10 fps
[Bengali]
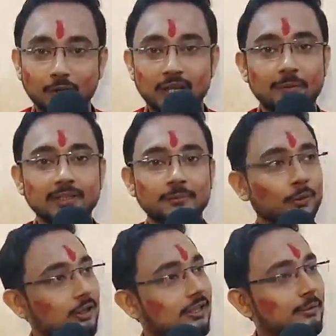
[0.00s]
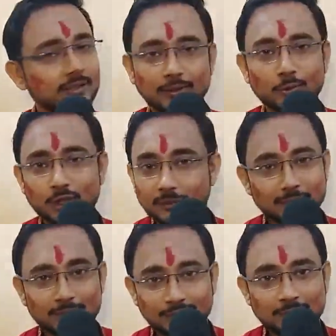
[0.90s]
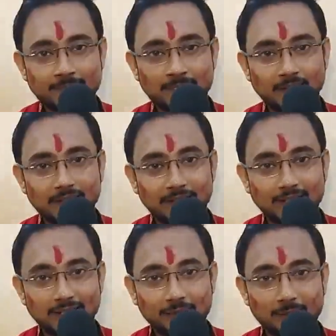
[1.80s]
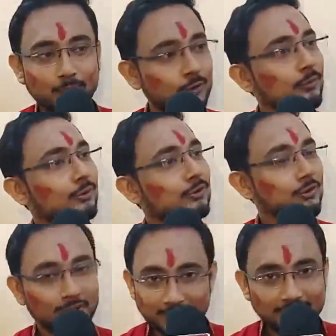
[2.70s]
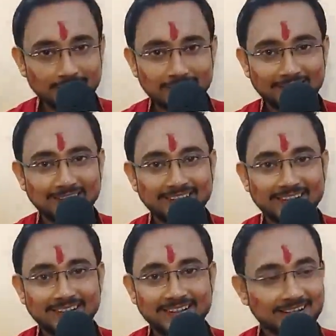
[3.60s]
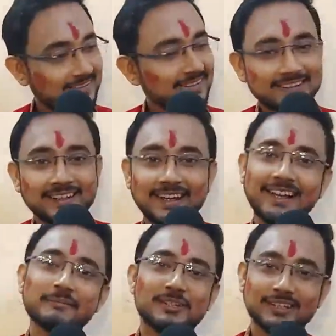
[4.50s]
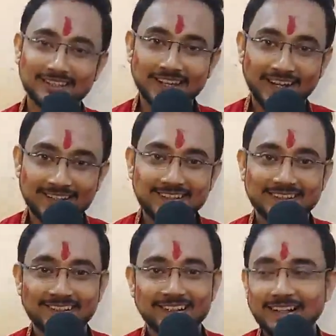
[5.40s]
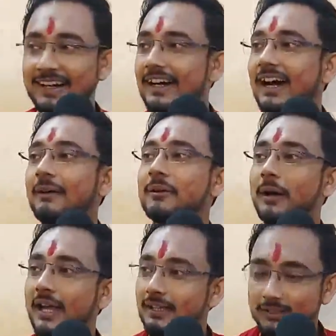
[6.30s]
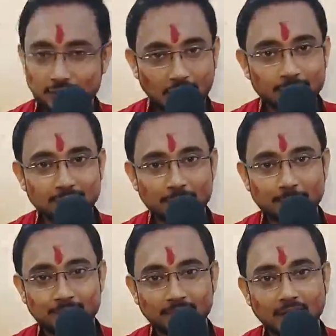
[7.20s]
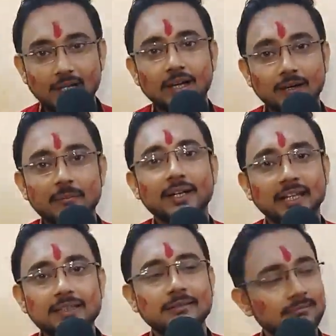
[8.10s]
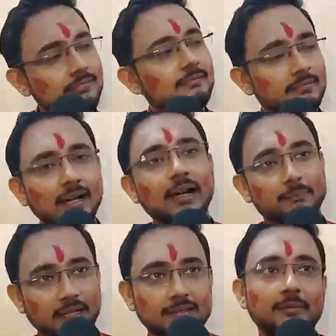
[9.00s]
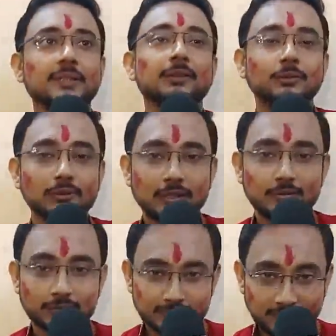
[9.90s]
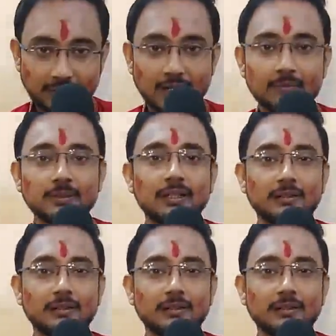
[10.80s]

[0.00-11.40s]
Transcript: মজা করি আমাদের বর্দা আমাদের গুরুদেবের মতো আমরা পথপ্রদর্শক আমাদের রাস্তা যেদিকে দেখায় আমরা সেদিকে হাঁটি আর আমার ভাই আছে শানু মানে এই প্লাস আমাদের তো আরও যারা